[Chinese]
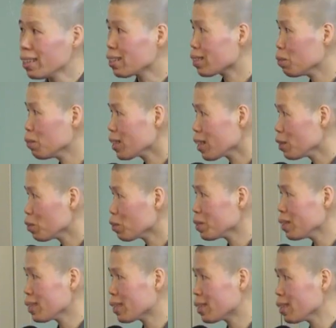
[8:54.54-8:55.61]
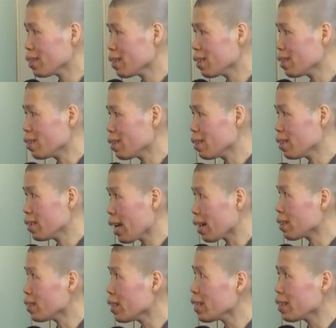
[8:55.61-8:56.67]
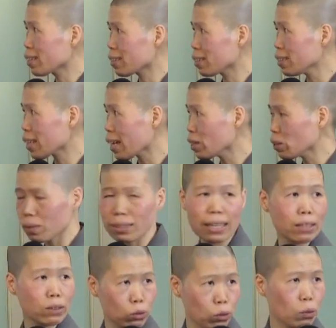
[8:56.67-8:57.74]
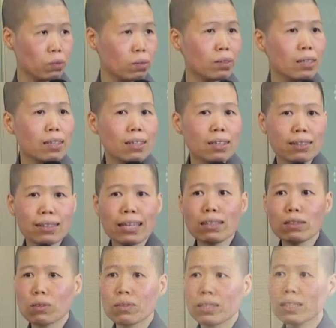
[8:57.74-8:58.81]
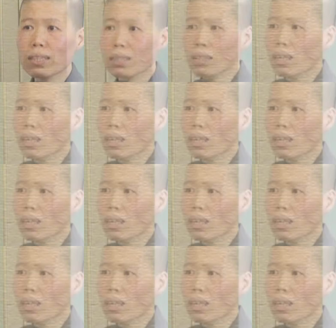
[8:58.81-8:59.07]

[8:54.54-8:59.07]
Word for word: 什么叫做呃两类？可是它有三种，三种一个